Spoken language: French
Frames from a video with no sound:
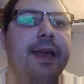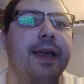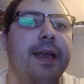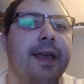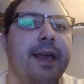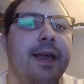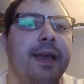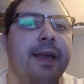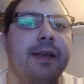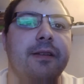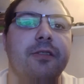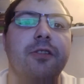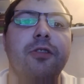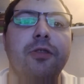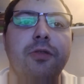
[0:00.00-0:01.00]
Et
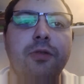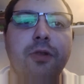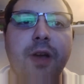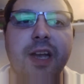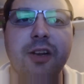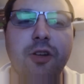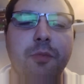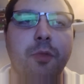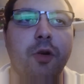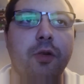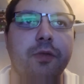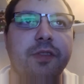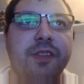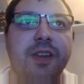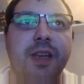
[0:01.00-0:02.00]
le
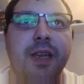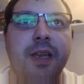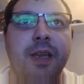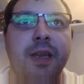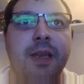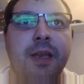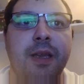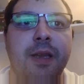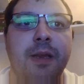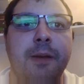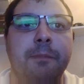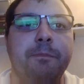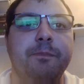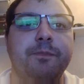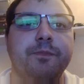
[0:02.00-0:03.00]
règlement, c'est